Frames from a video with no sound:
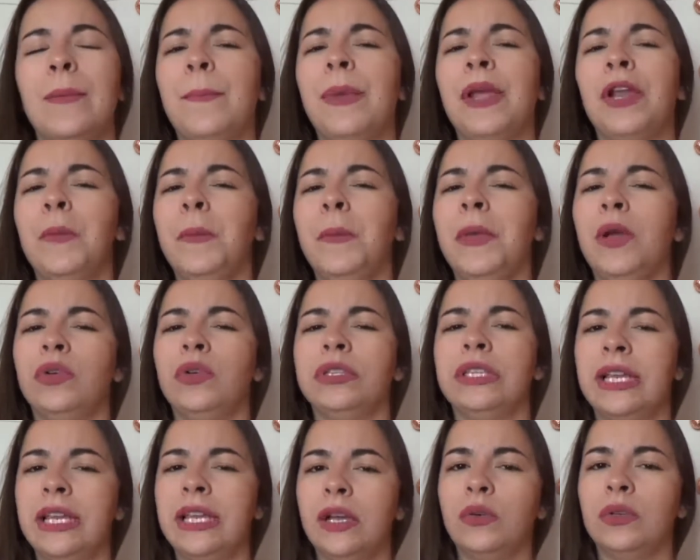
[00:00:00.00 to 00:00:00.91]
pero me
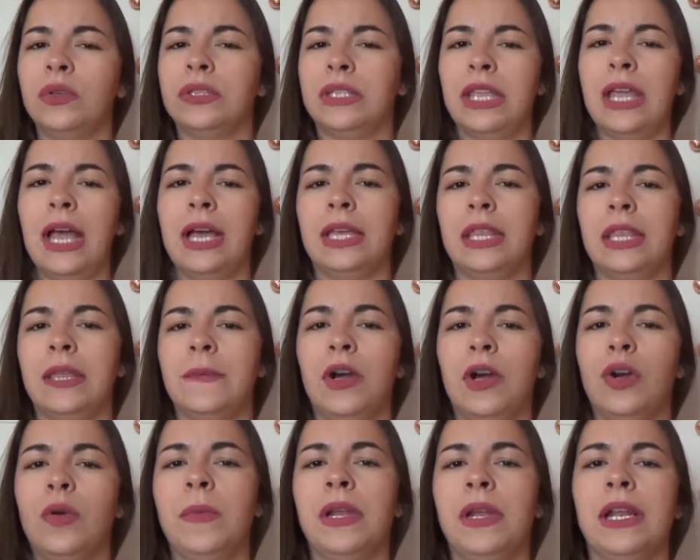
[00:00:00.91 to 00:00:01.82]
gustaría que ustedes aquí
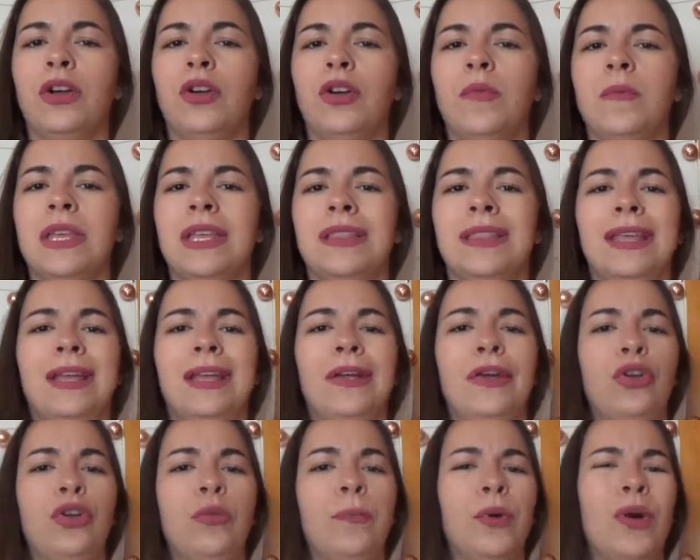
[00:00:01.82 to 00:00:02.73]
debajo me
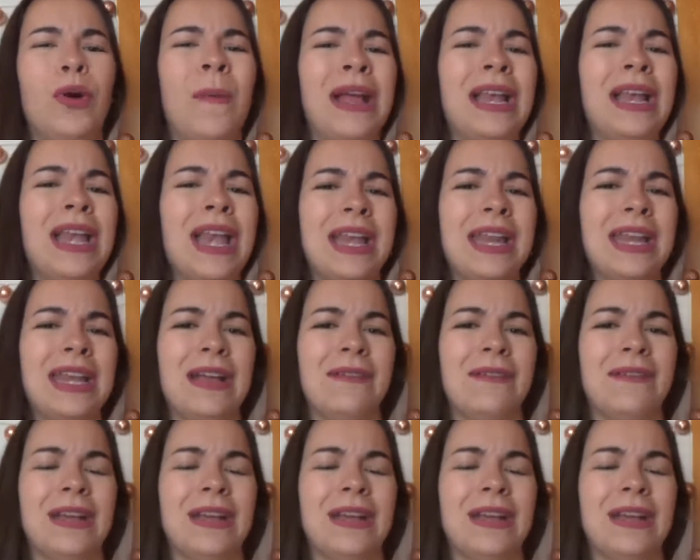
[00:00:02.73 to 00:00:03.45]
recomienden grupos bailarinas,